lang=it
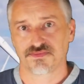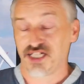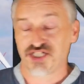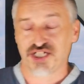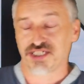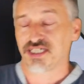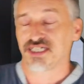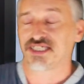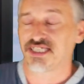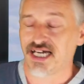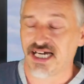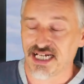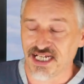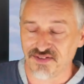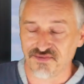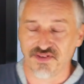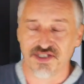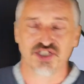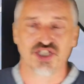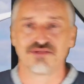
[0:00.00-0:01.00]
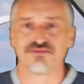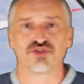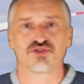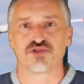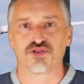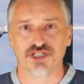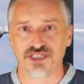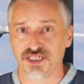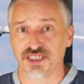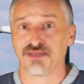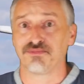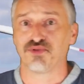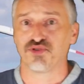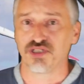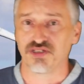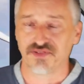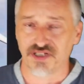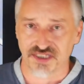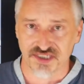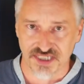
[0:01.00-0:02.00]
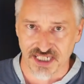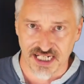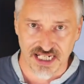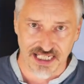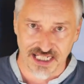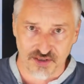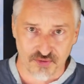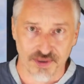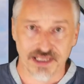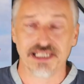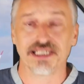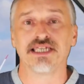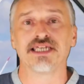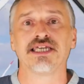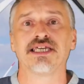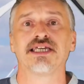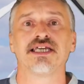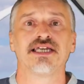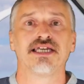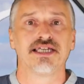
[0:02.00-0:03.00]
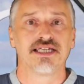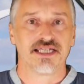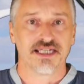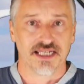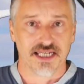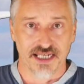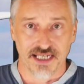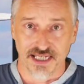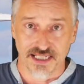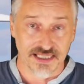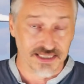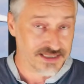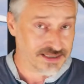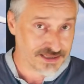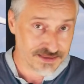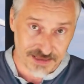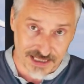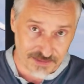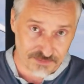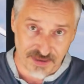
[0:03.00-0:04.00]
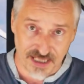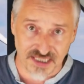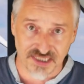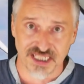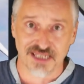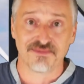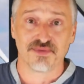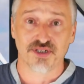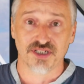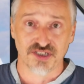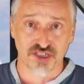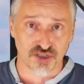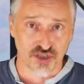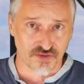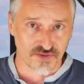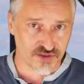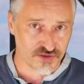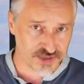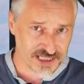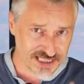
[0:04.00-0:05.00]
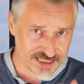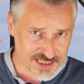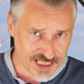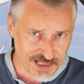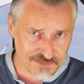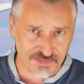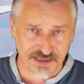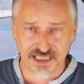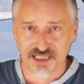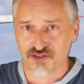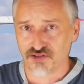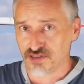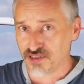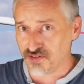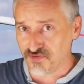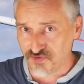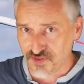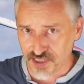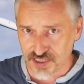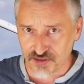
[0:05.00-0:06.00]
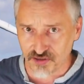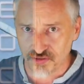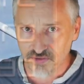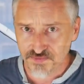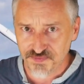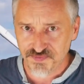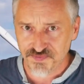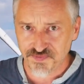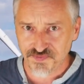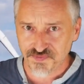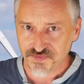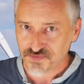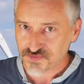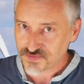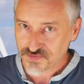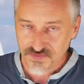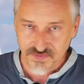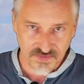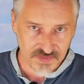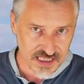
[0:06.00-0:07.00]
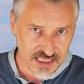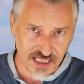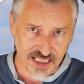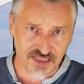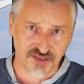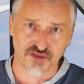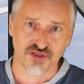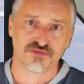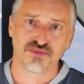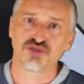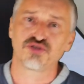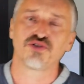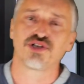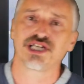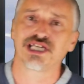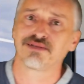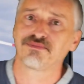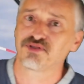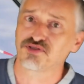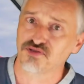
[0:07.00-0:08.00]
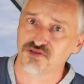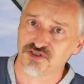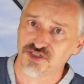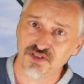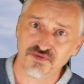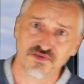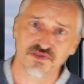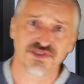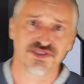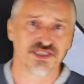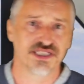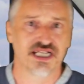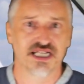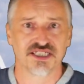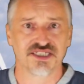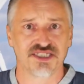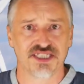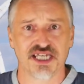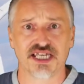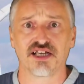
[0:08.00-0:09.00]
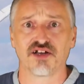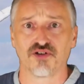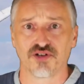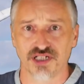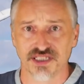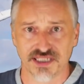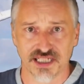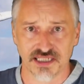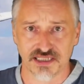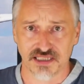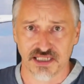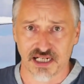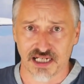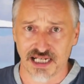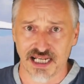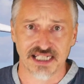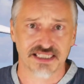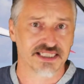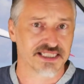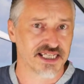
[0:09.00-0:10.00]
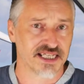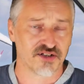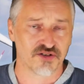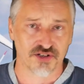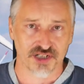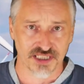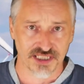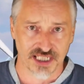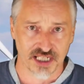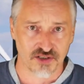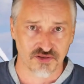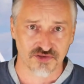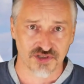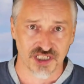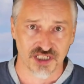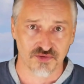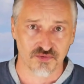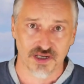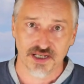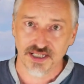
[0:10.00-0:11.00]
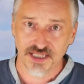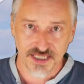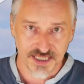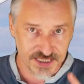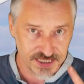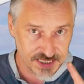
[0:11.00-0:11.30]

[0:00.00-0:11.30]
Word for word: Lasciate stare invece i motori di tipo universale, quelli eh, per esempio che si trovano nei trapani con il filo, che sono motori che possono sì funzionare sia in corrente alternata che in corrente continua,